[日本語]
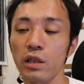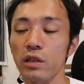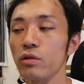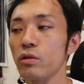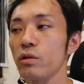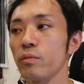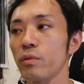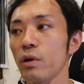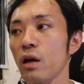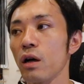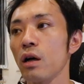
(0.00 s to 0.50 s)
例
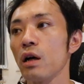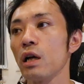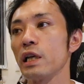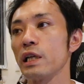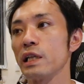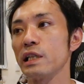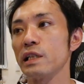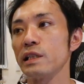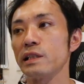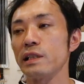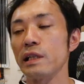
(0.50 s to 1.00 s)
えば
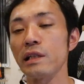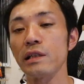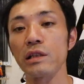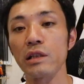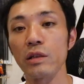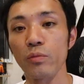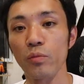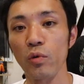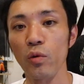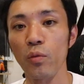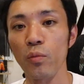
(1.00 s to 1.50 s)

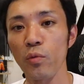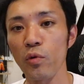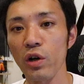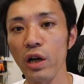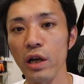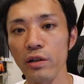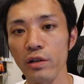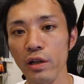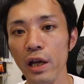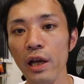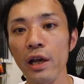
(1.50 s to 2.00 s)
インセンティブをもら
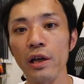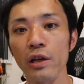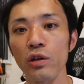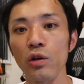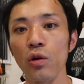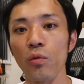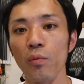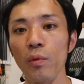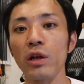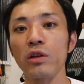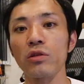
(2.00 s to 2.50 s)
える営
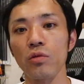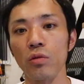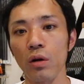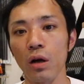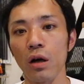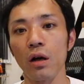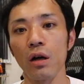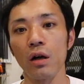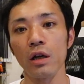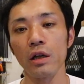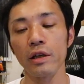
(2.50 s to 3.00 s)
業マンと
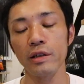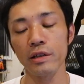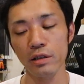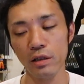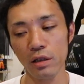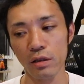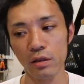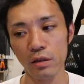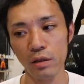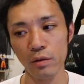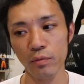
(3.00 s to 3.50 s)
か
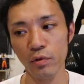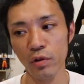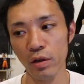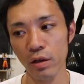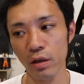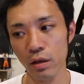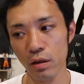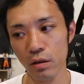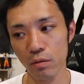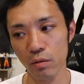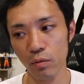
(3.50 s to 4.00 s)

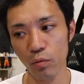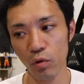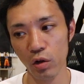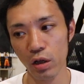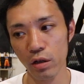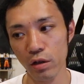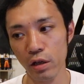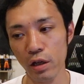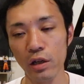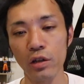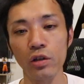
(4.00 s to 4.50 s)
インセンティブもらえ
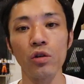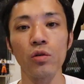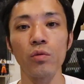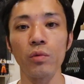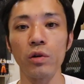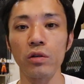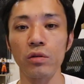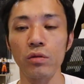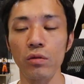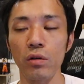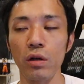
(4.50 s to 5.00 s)
る営業
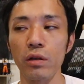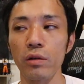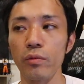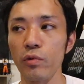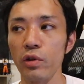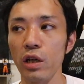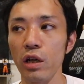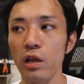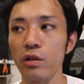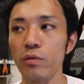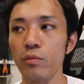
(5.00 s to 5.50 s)
マンとかでも
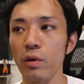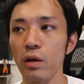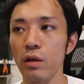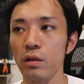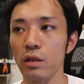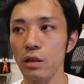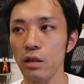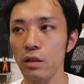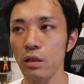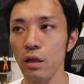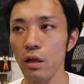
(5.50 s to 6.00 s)
100
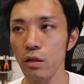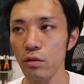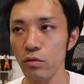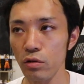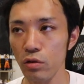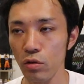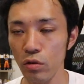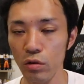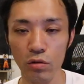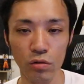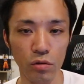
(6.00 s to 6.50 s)
万いける
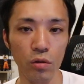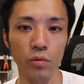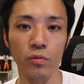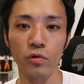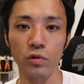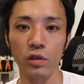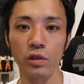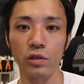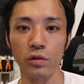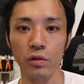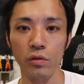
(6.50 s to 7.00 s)
人いると思う
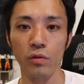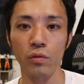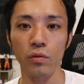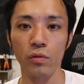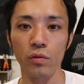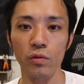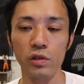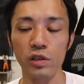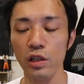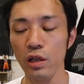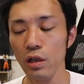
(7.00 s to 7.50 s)
んですけ
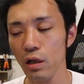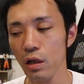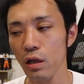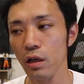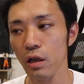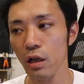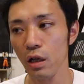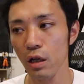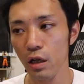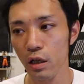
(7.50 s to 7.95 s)
どじゃあ